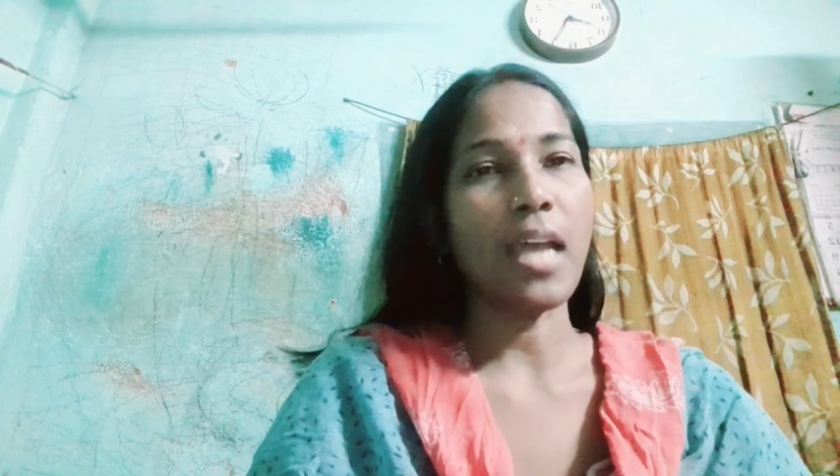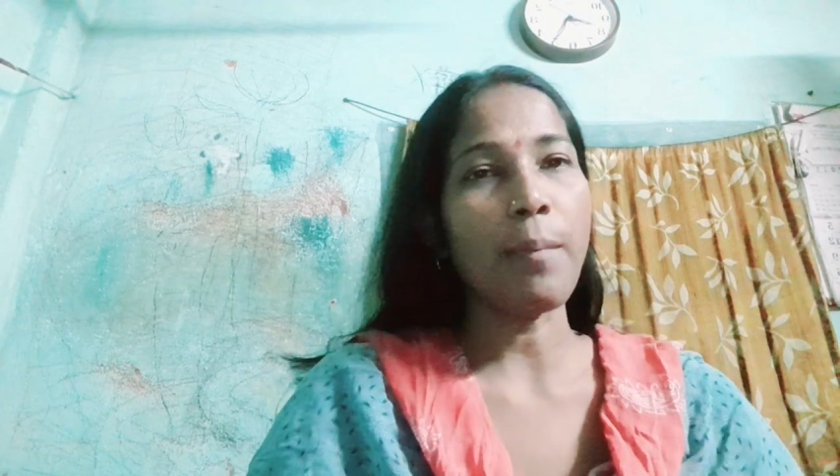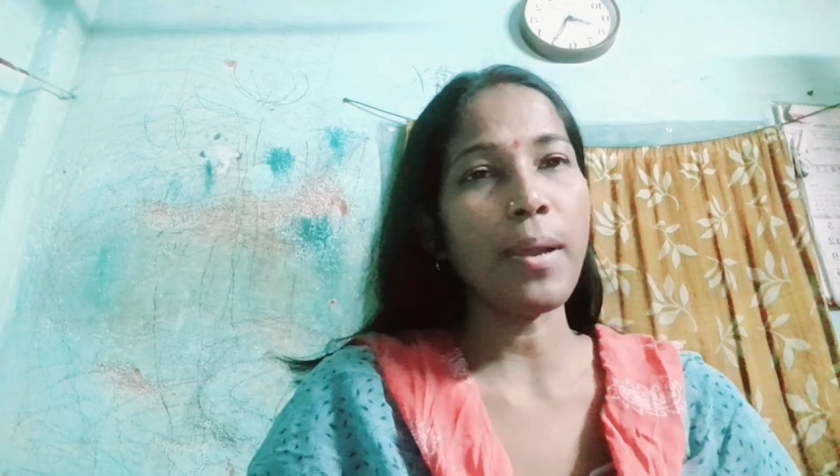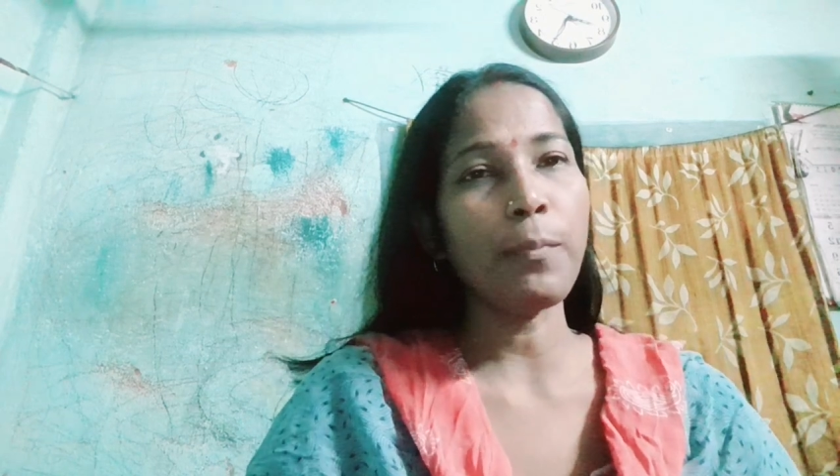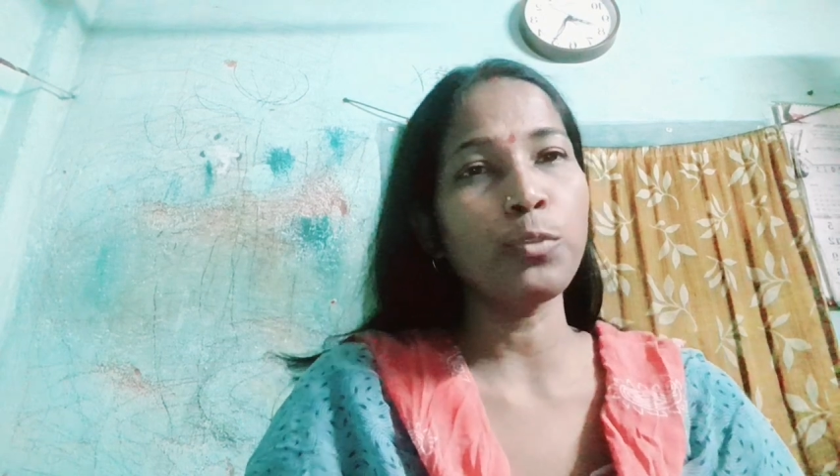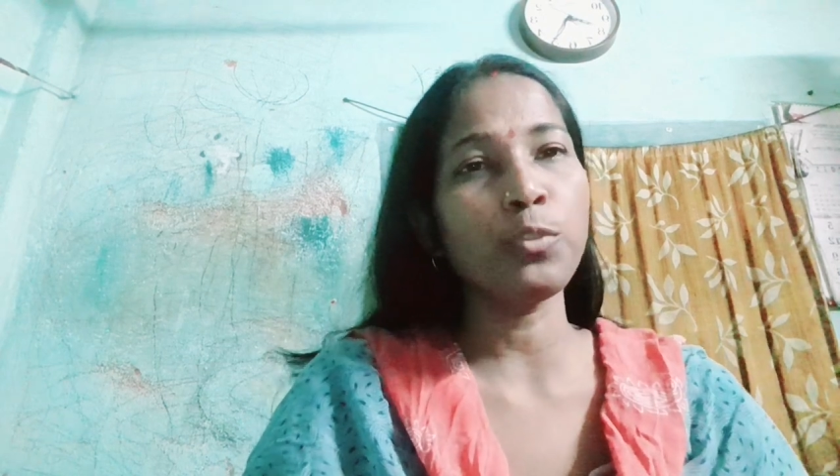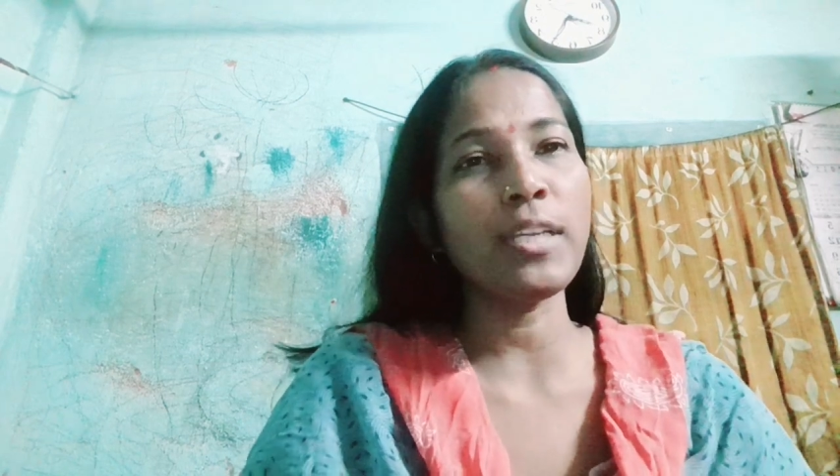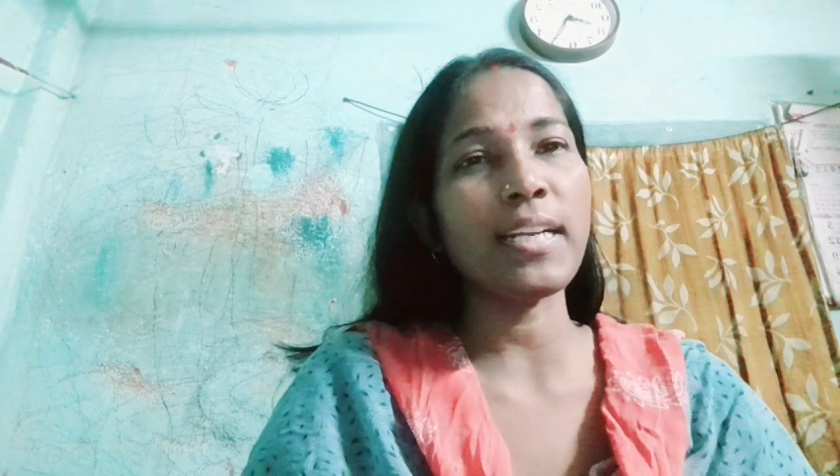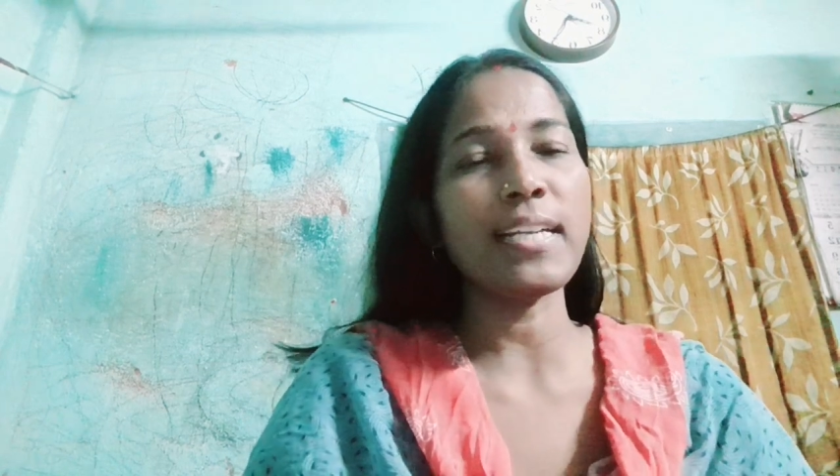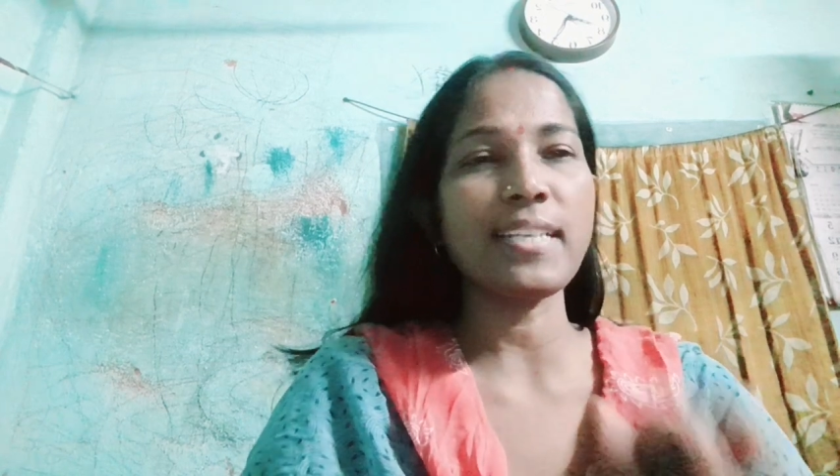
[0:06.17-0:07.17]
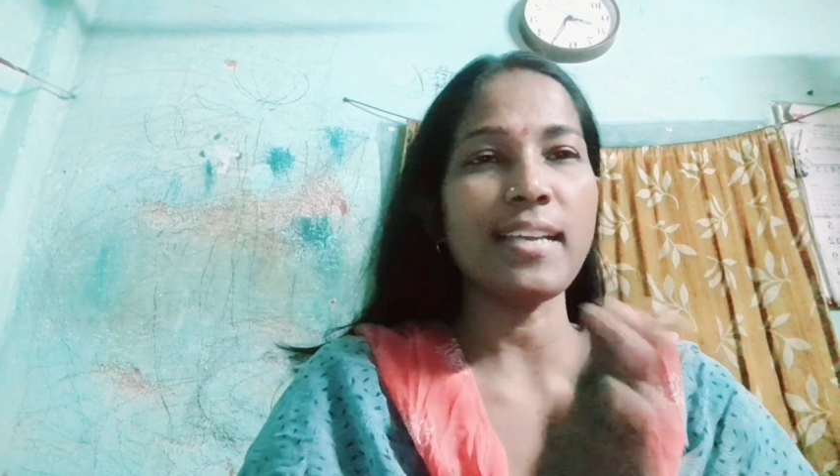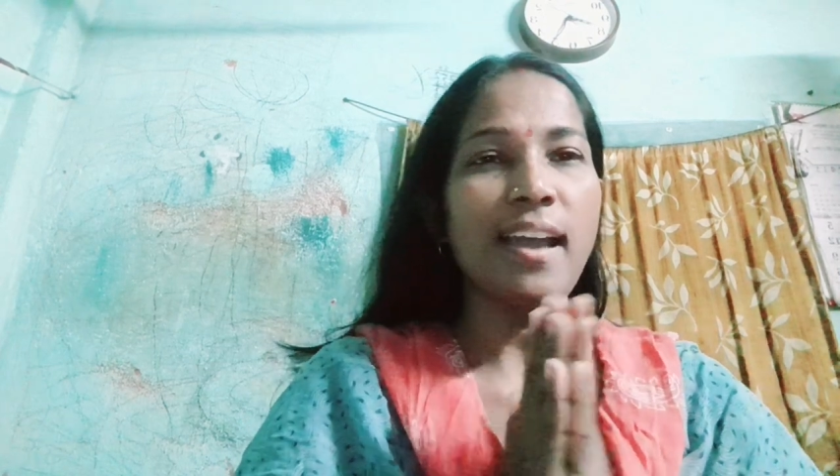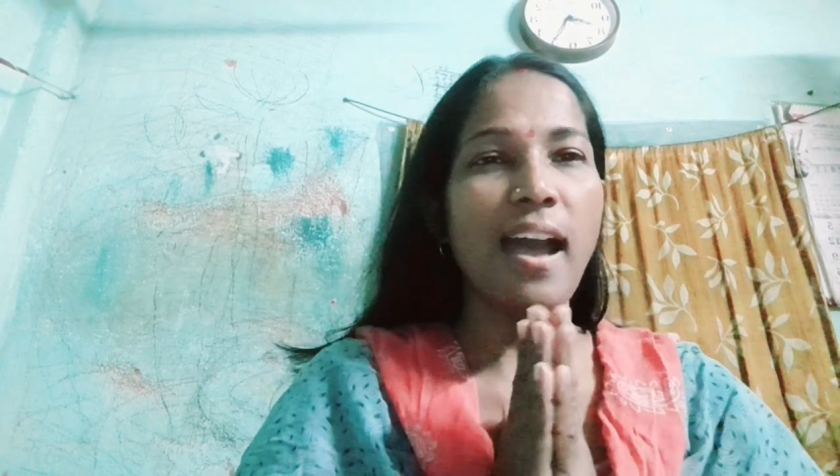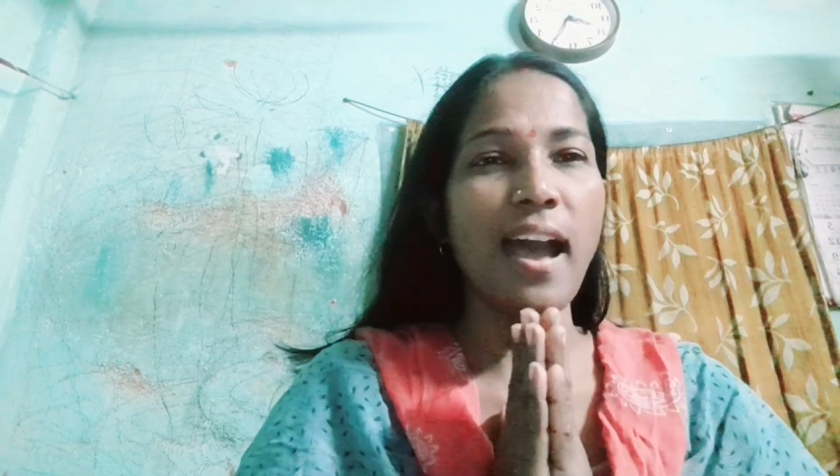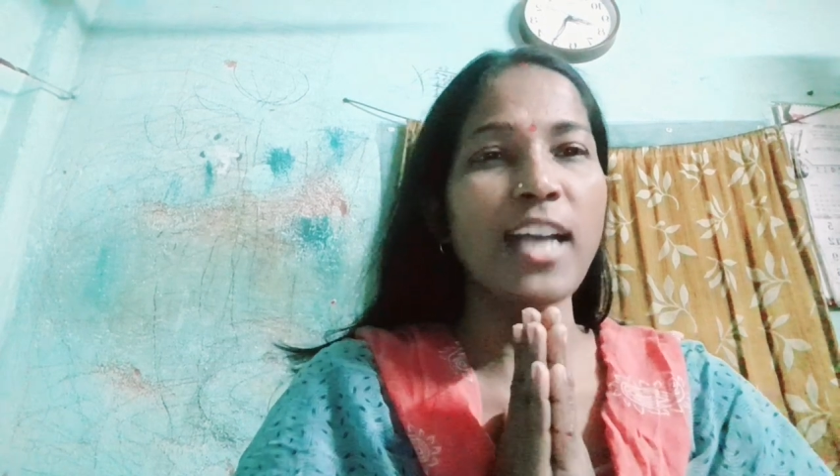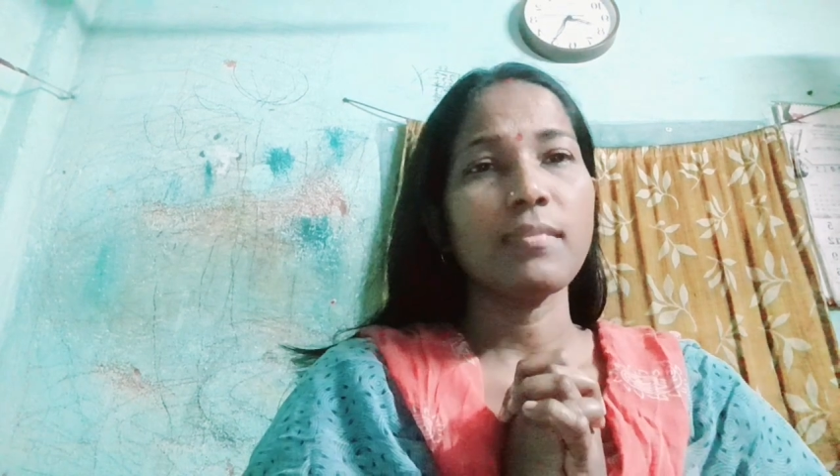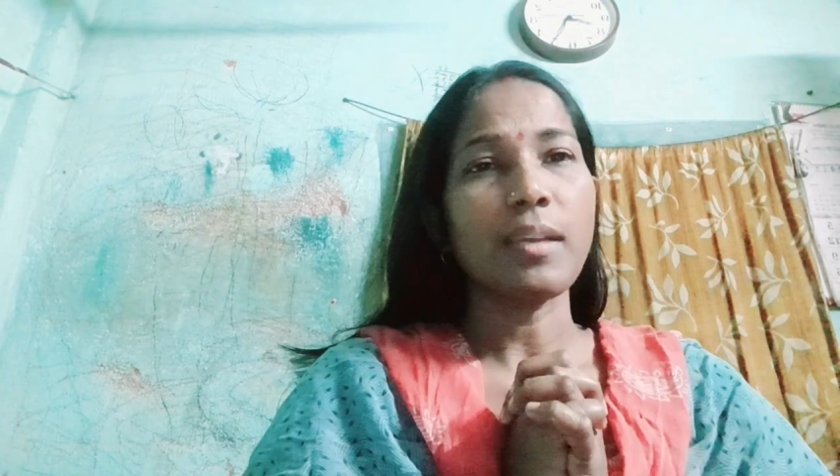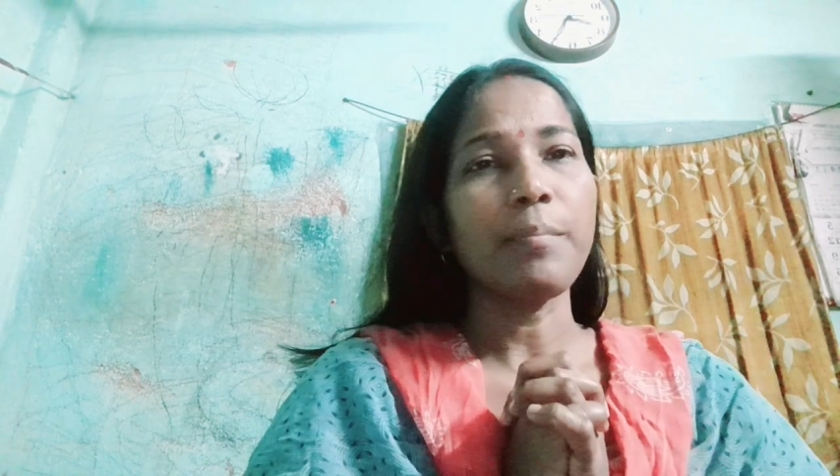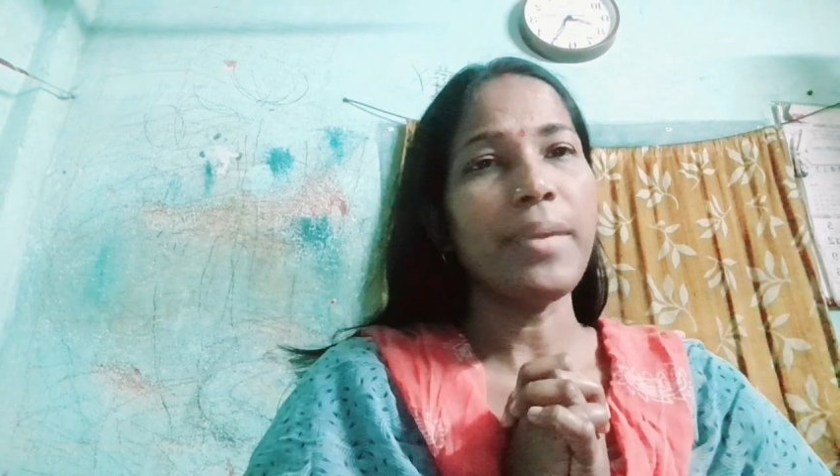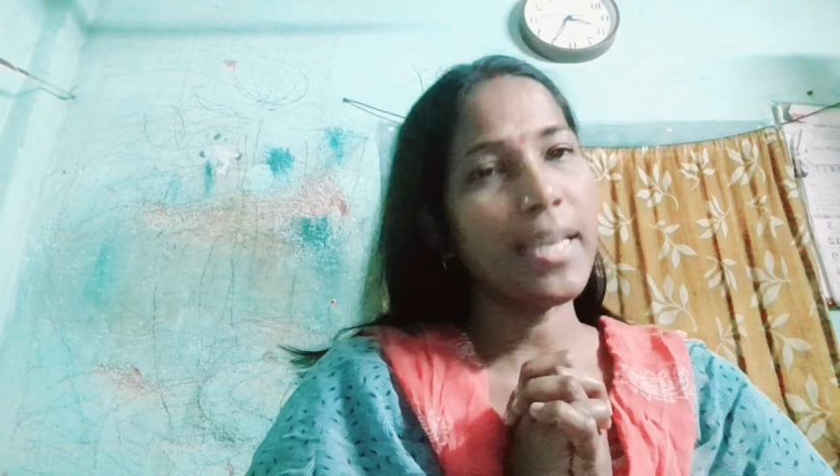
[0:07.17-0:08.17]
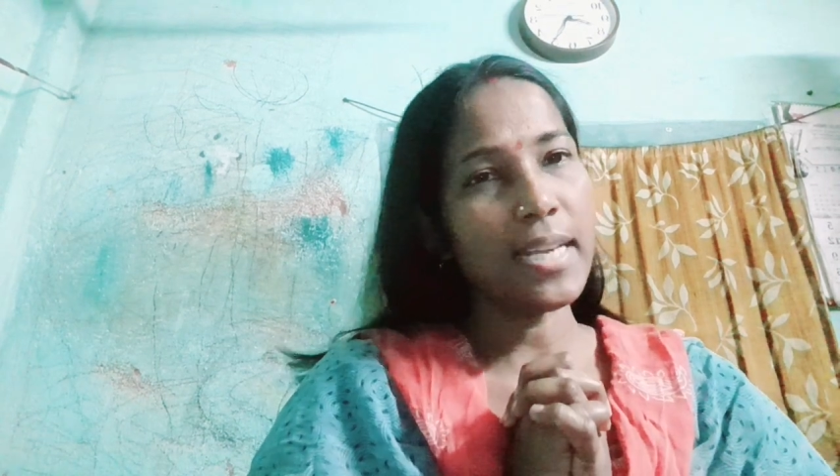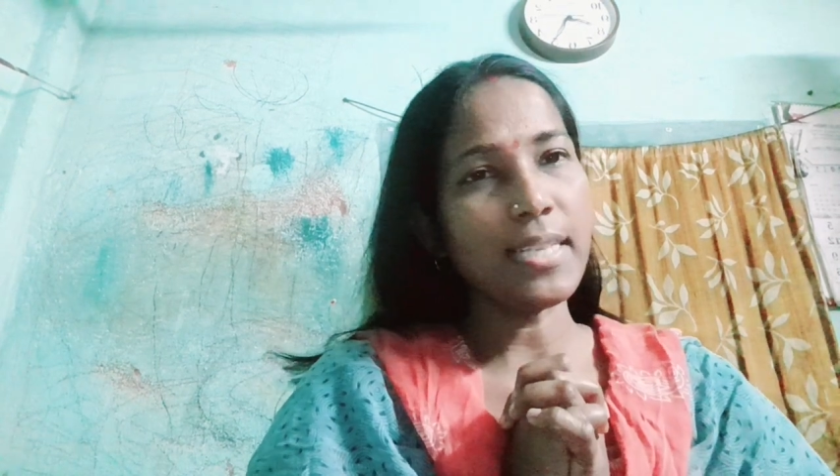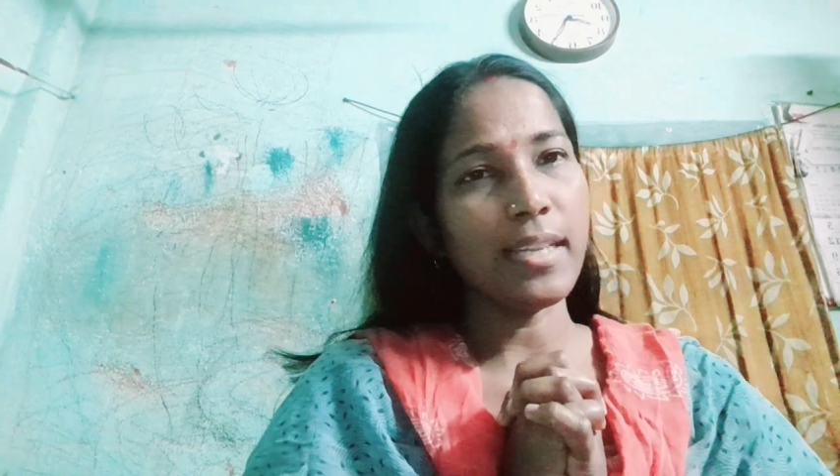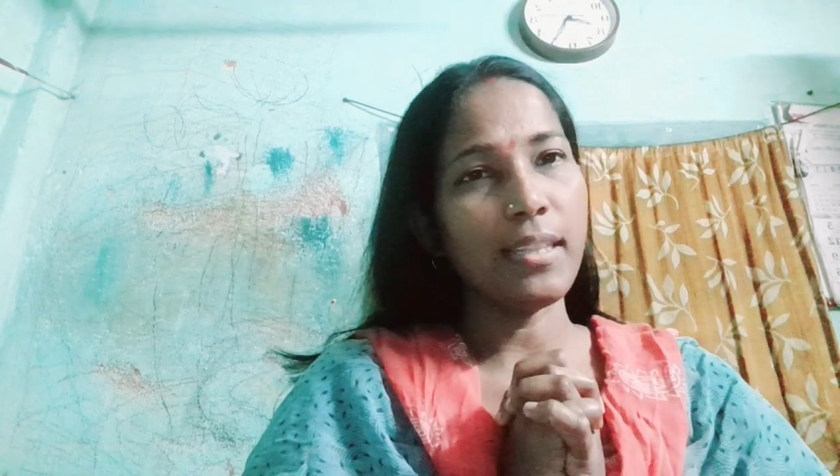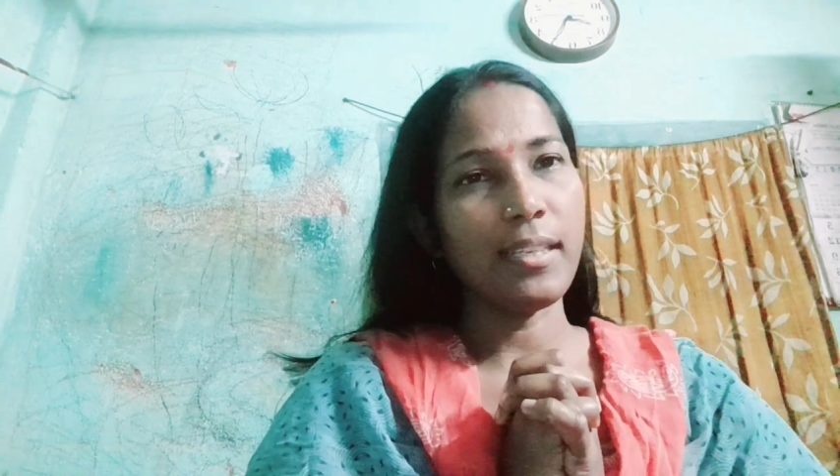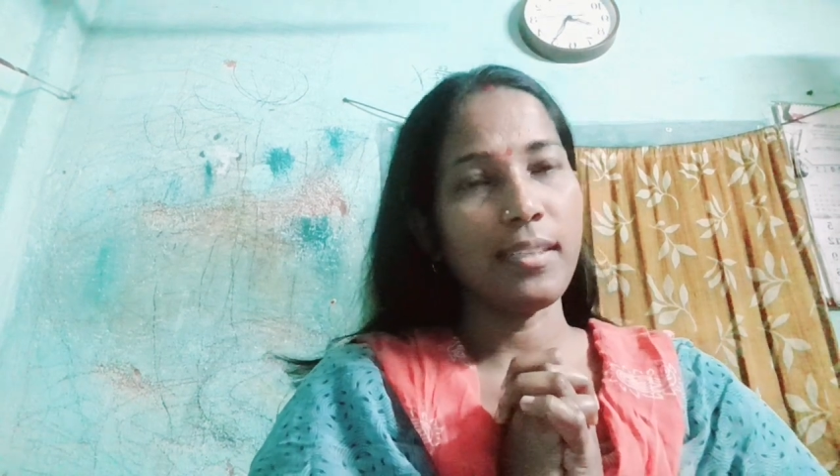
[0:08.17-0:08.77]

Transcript: আমার বন্ধুদের কাছে হাত ভিক্ষে চাইতে